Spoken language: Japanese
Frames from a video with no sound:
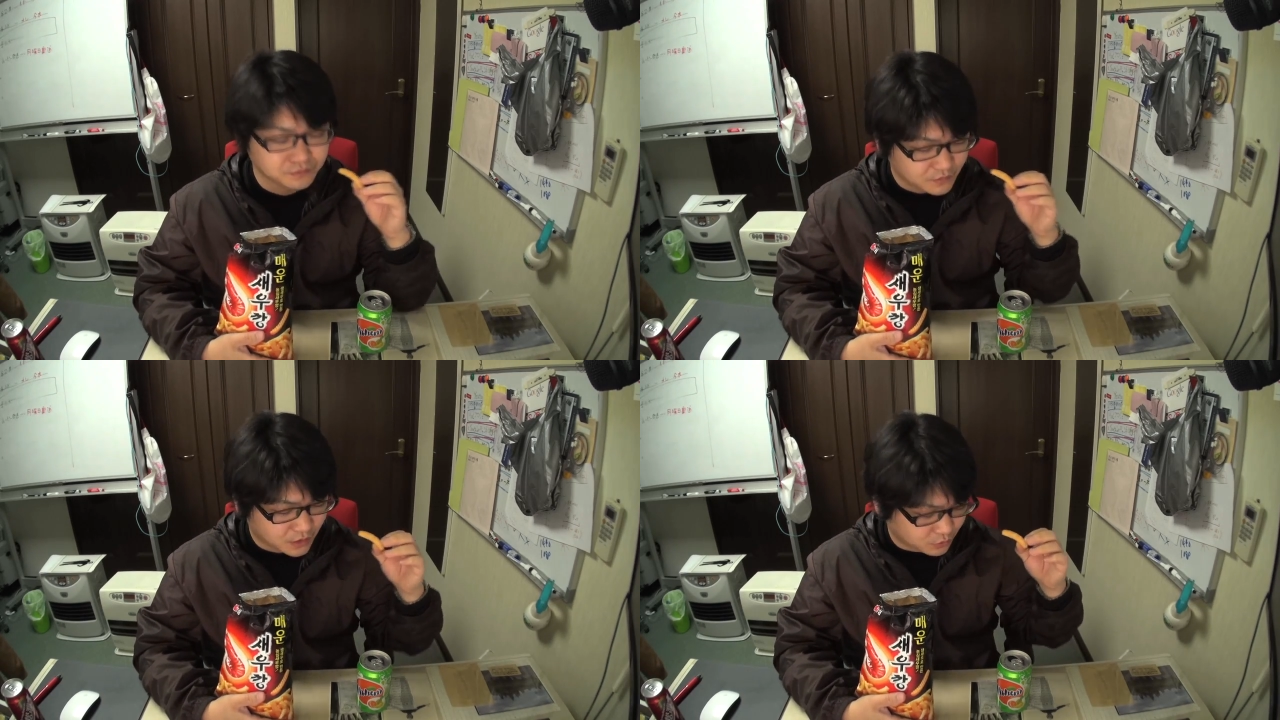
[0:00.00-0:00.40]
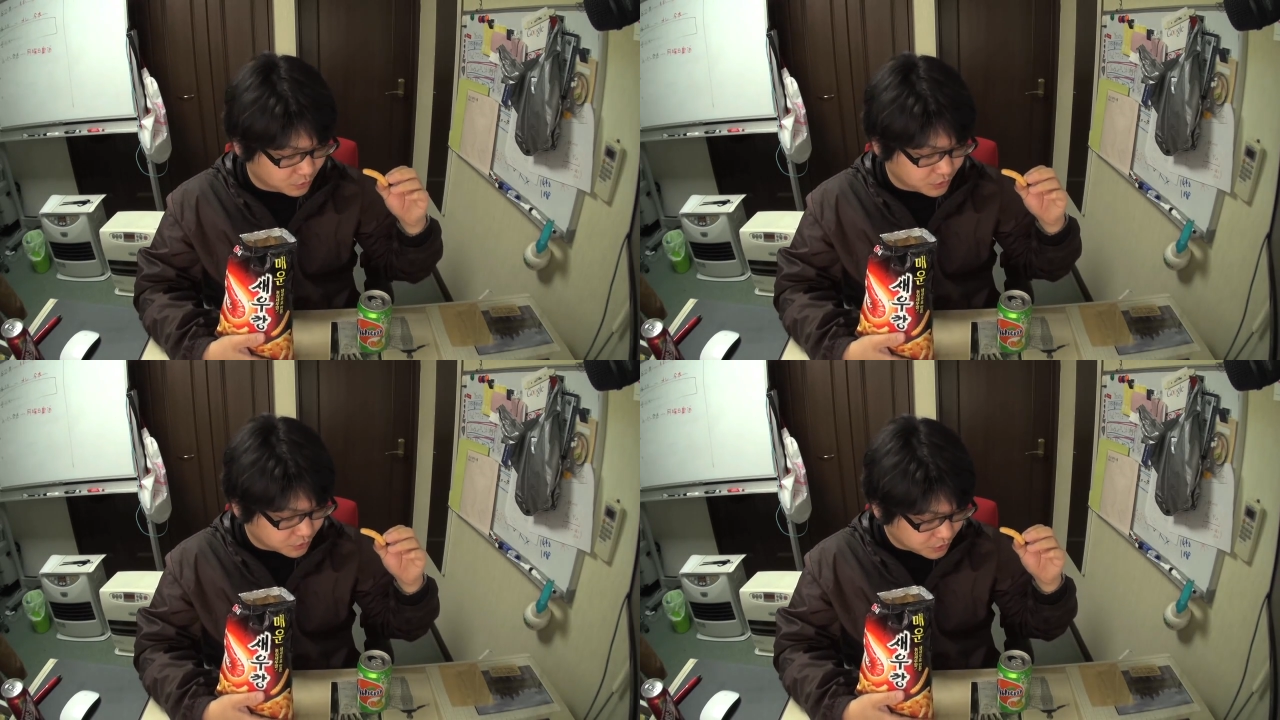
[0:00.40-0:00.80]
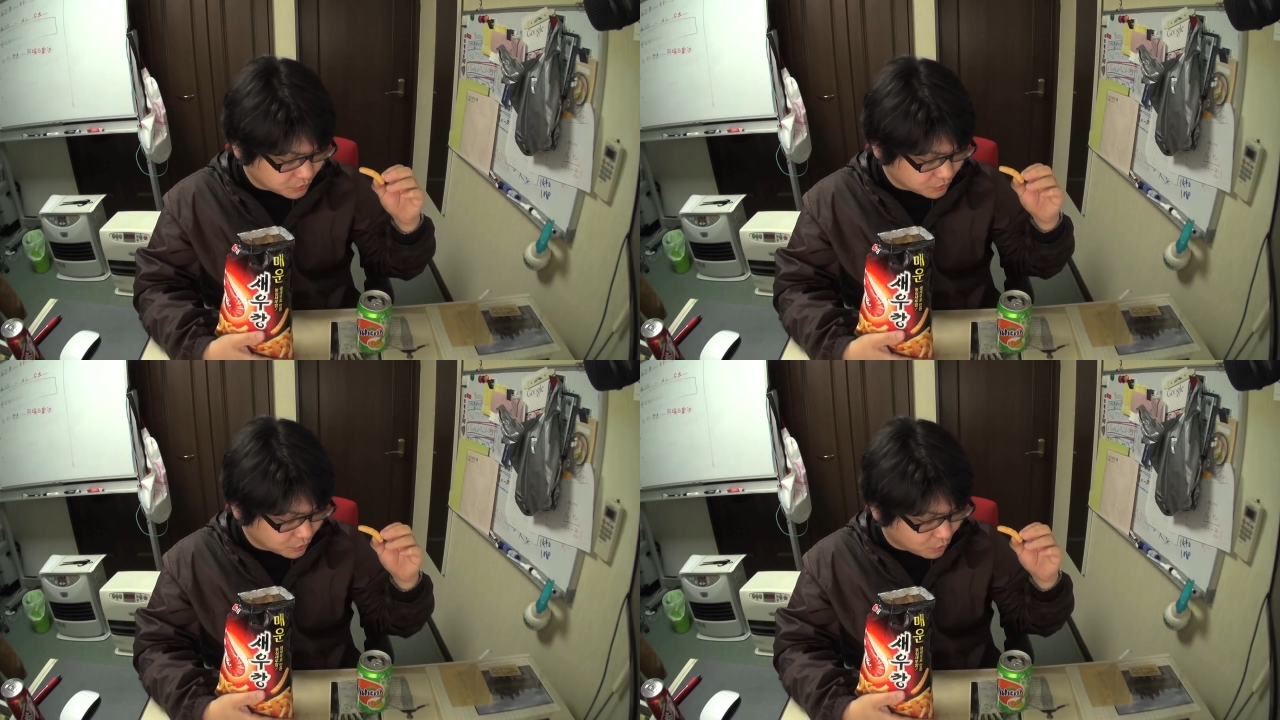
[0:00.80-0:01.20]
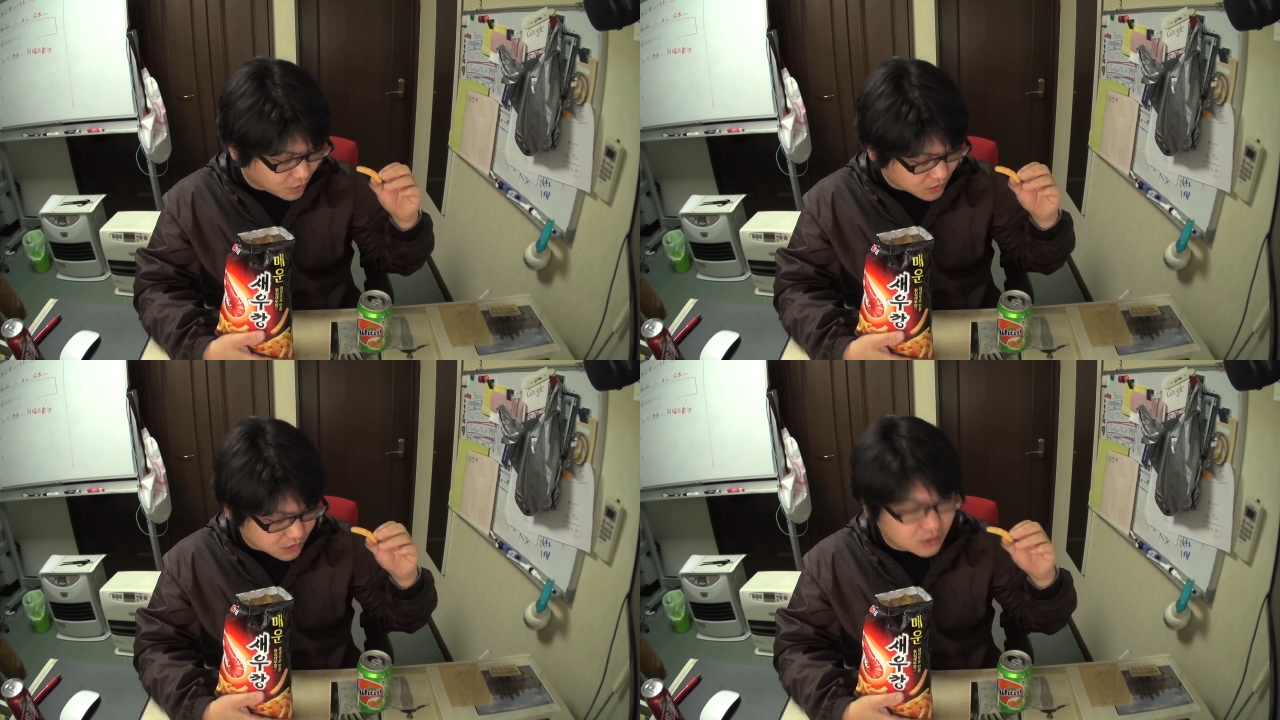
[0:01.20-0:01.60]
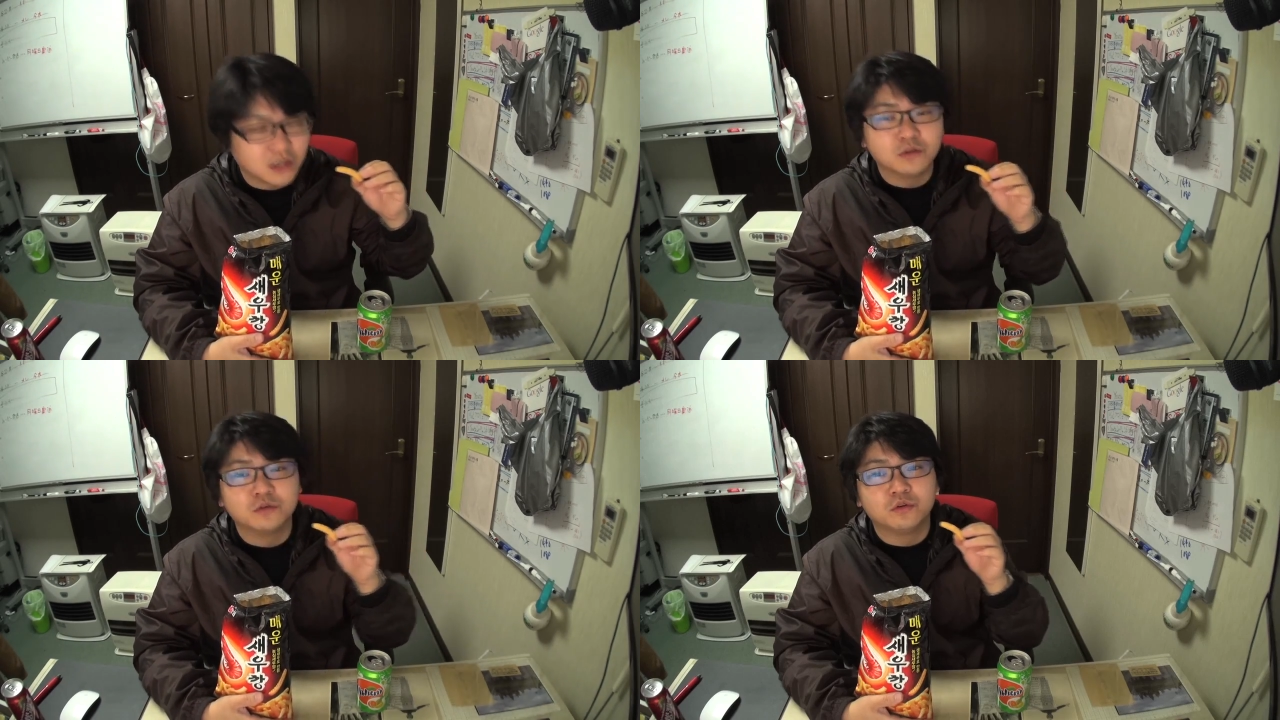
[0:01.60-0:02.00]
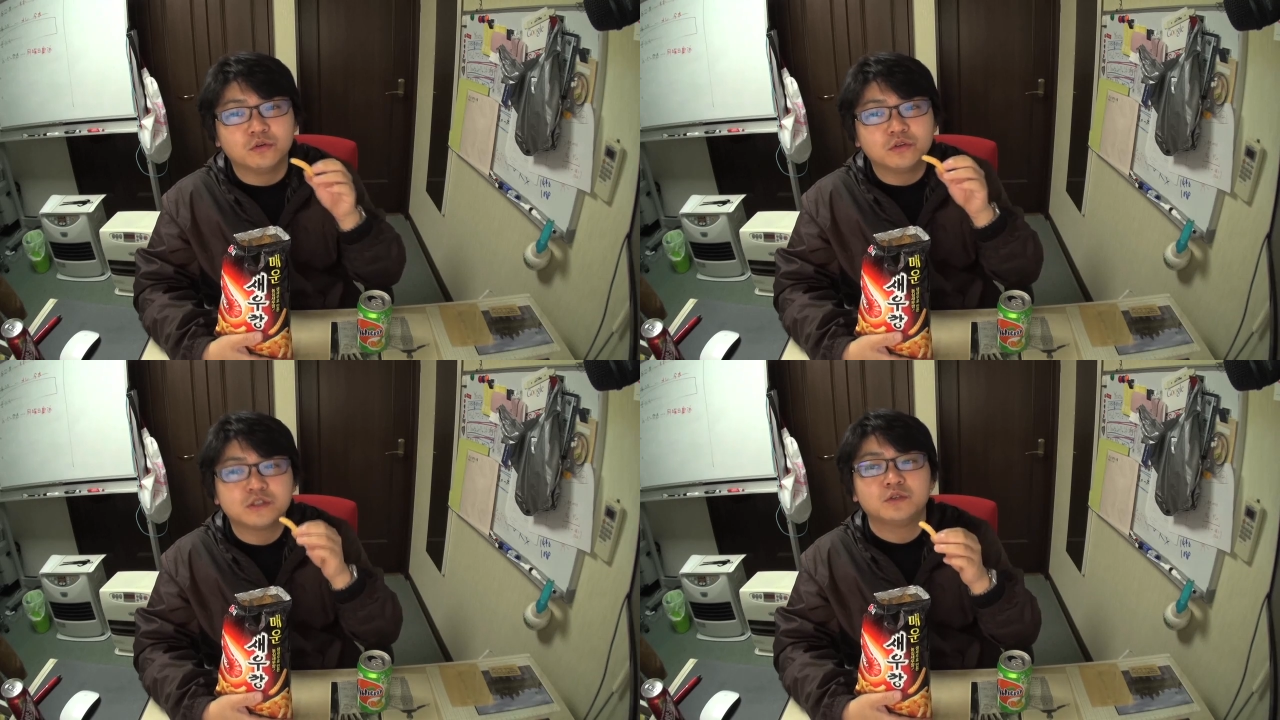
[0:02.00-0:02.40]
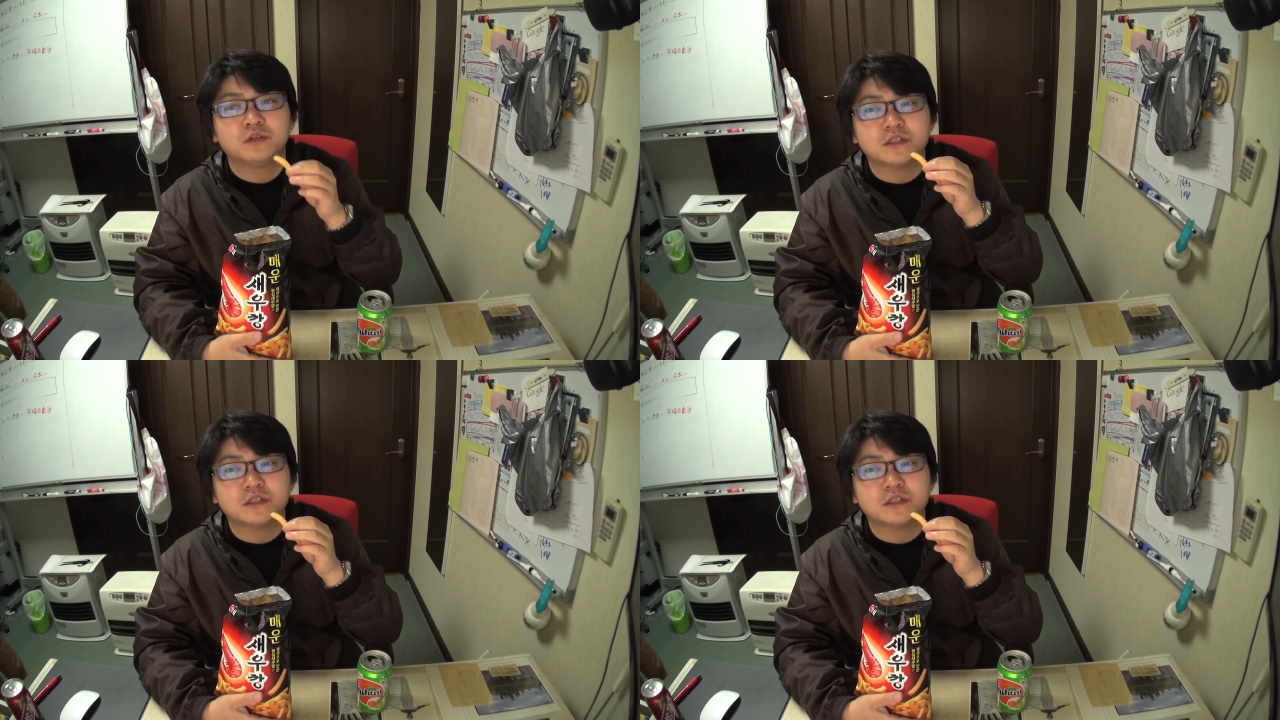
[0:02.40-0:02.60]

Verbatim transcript: あの輸入のお菓子屋さんの卸問